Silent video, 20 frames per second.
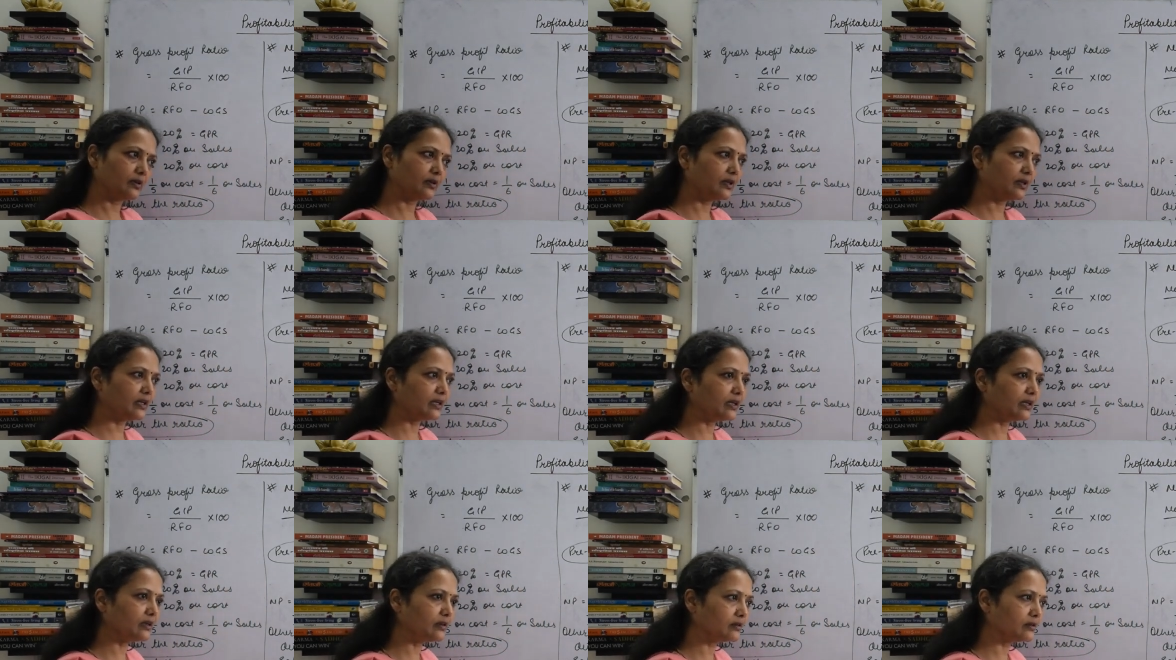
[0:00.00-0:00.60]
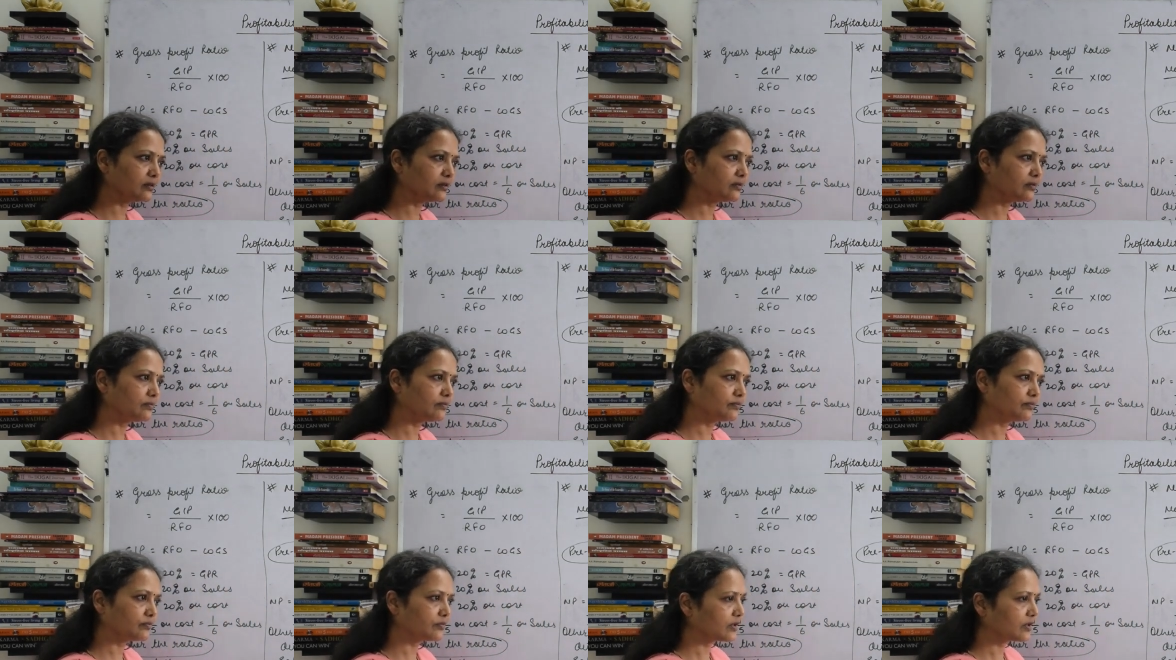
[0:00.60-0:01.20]
ठीक है
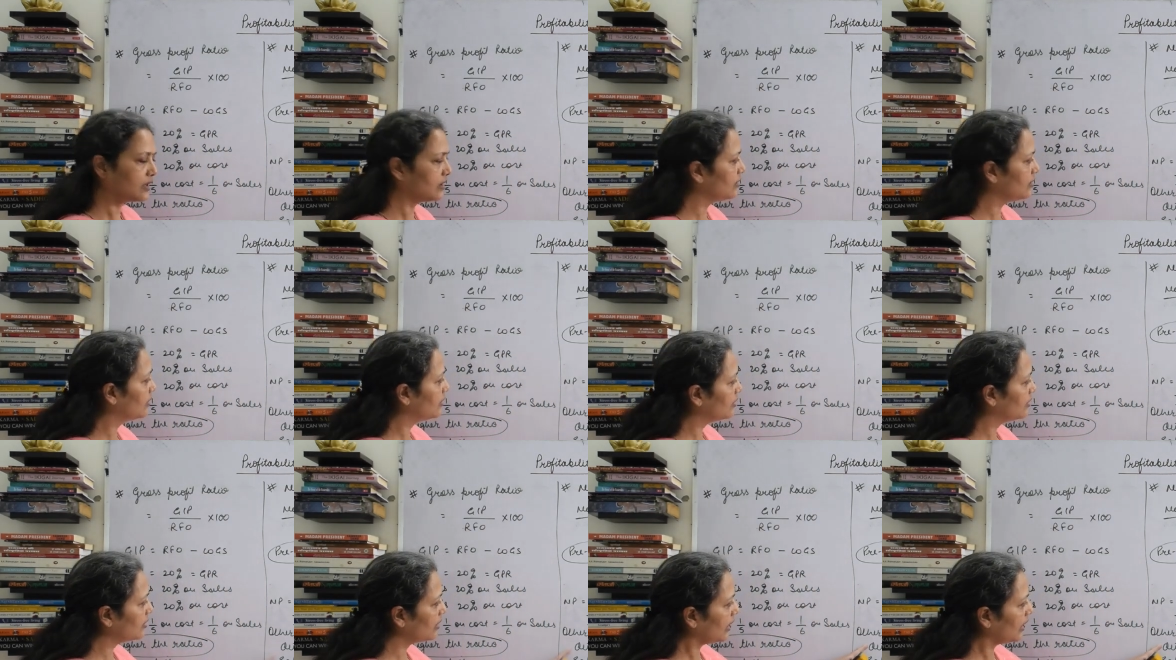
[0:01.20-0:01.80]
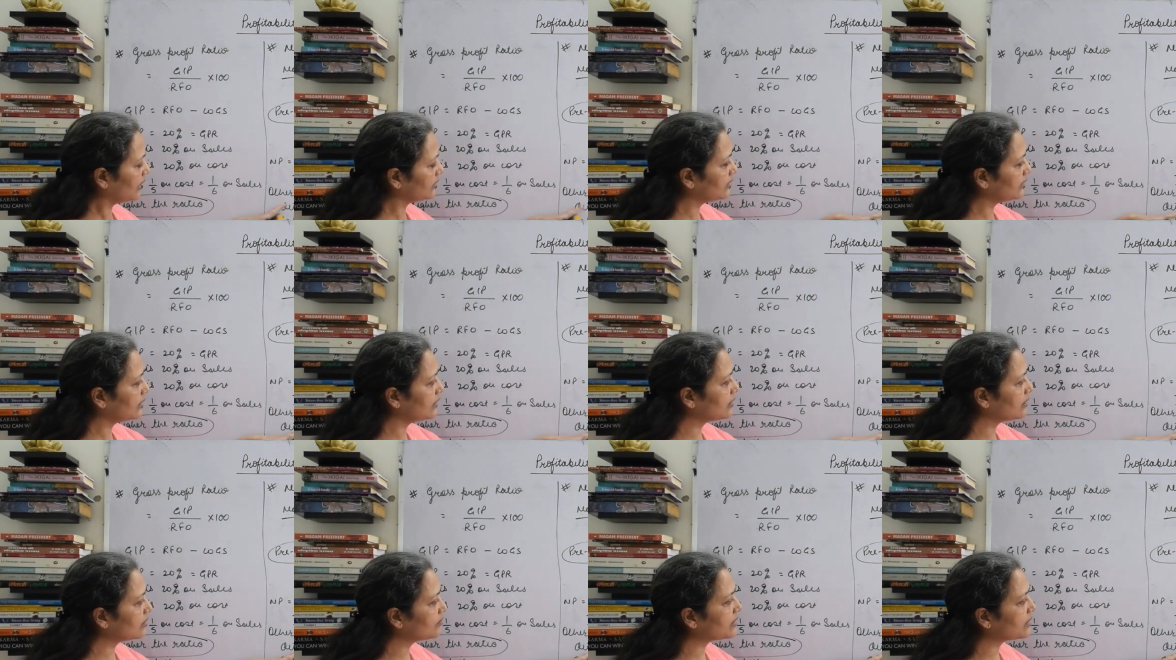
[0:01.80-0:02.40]
अदर
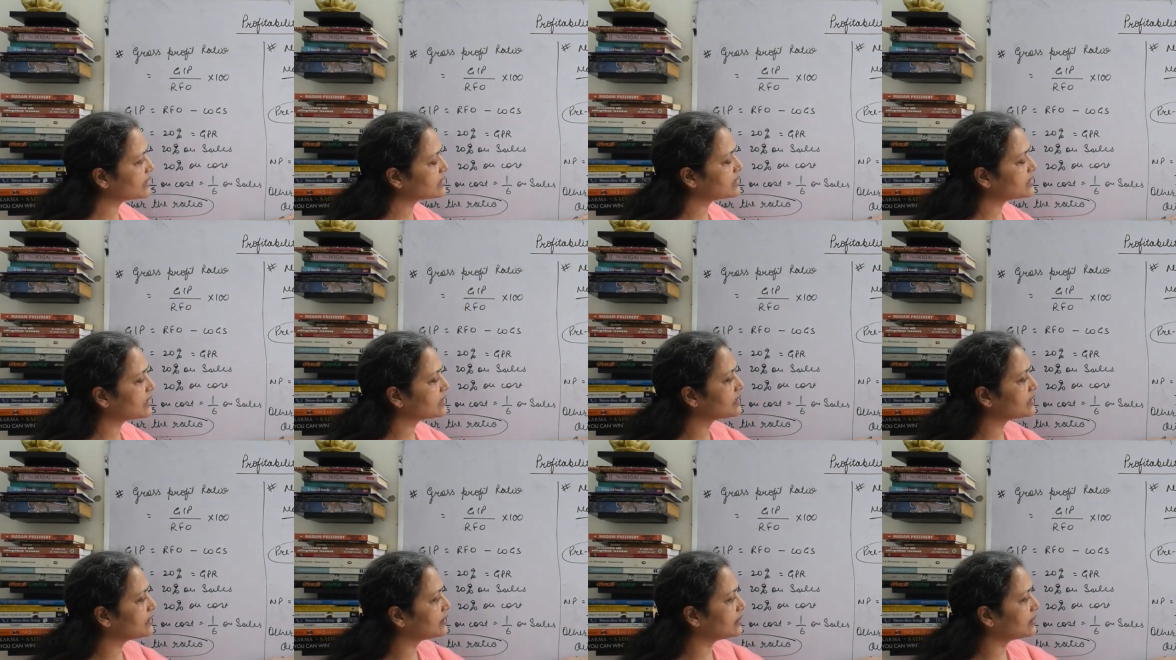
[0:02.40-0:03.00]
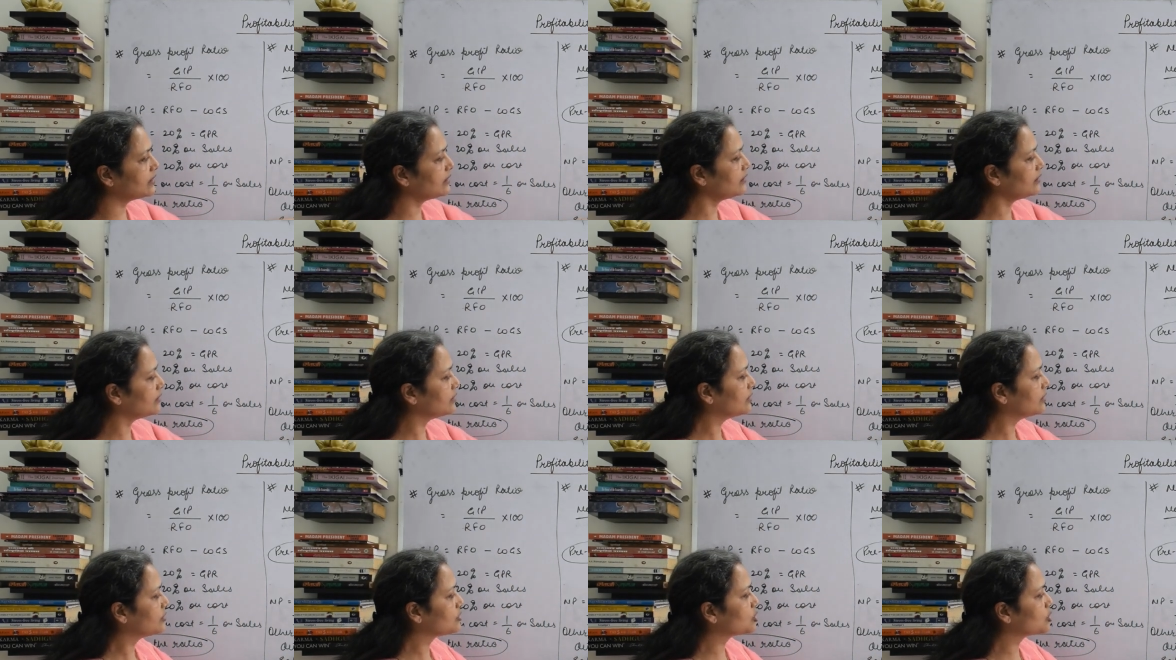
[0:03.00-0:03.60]
इनकम कैसे आ जाएंगी
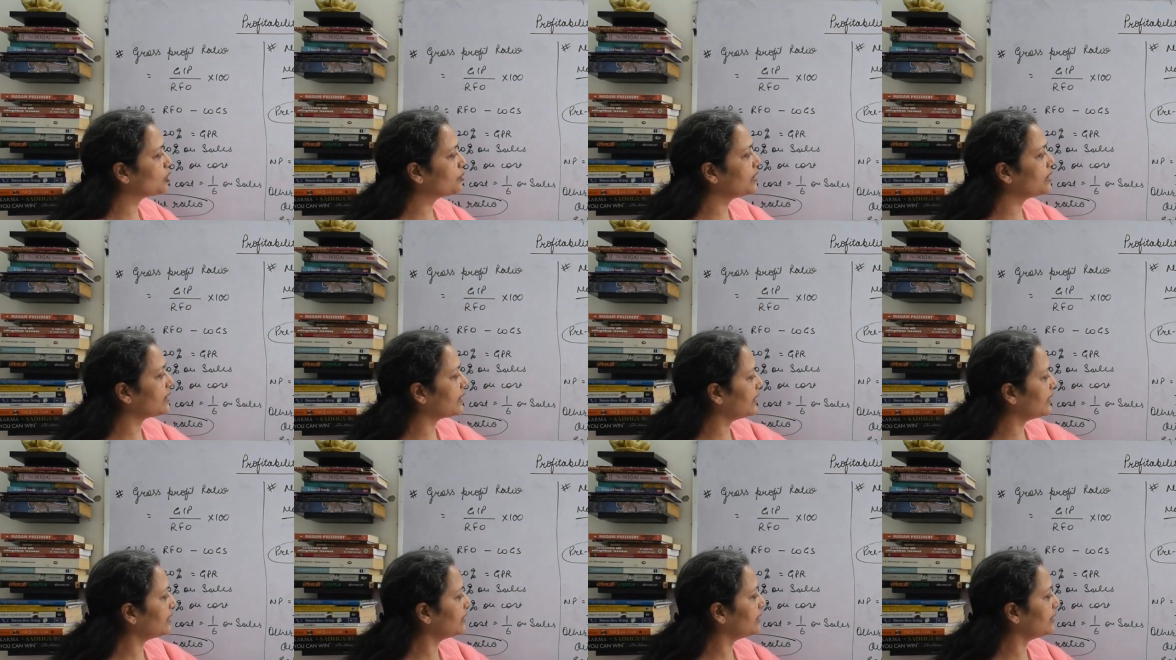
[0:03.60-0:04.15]
जो भी रेंट